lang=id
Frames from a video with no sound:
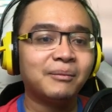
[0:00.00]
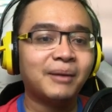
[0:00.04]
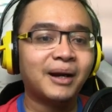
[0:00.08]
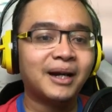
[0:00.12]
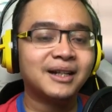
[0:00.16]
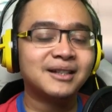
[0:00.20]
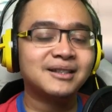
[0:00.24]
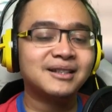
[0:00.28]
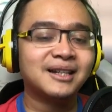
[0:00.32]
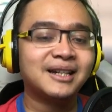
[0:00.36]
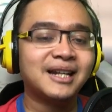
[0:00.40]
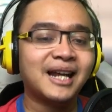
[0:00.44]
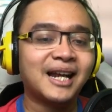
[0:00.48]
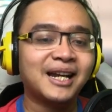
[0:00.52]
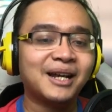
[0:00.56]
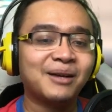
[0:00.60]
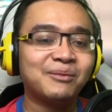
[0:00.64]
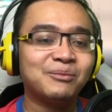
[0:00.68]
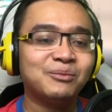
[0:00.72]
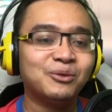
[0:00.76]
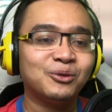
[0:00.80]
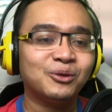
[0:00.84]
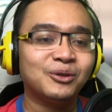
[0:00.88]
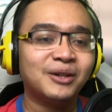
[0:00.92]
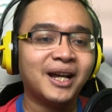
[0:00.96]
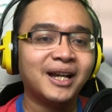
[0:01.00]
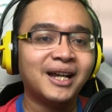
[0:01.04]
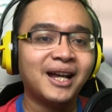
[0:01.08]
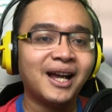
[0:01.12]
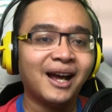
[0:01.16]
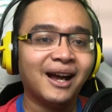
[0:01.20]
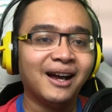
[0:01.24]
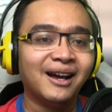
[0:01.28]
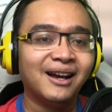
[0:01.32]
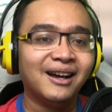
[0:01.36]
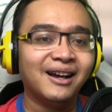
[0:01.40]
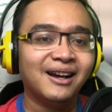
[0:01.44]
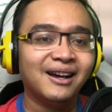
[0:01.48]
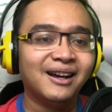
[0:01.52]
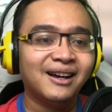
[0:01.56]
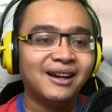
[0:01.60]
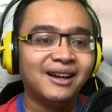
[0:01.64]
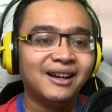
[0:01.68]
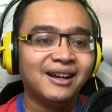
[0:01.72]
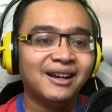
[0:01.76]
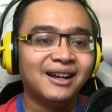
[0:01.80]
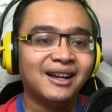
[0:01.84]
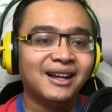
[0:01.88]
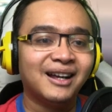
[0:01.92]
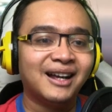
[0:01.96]
balik jadi anak muda ya.
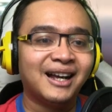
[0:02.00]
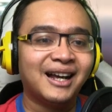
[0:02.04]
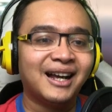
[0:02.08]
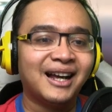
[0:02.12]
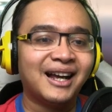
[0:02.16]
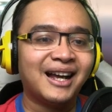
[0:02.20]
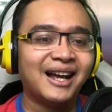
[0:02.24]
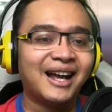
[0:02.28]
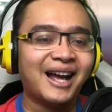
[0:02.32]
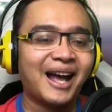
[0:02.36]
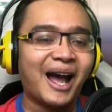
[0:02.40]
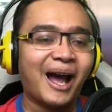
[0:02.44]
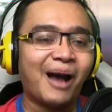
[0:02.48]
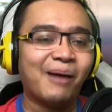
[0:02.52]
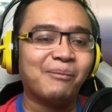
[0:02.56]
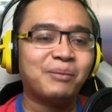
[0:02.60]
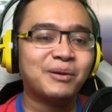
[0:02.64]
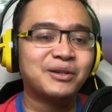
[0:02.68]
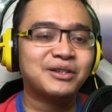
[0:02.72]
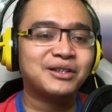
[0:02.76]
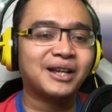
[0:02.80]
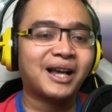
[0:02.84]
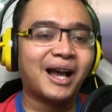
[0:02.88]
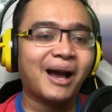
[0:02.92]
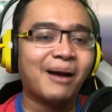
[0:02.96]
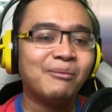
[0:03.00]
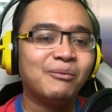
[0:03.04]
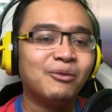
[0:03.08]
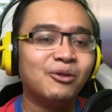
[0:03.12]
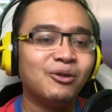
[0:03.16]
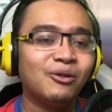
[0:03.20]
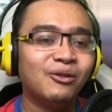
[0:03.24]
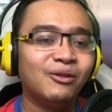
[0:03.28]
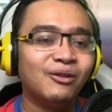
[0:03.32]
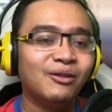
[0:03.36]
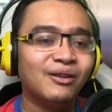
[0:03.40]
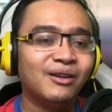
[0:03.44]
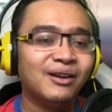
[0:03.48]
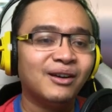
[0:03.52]
Hahaha apa sih kamu?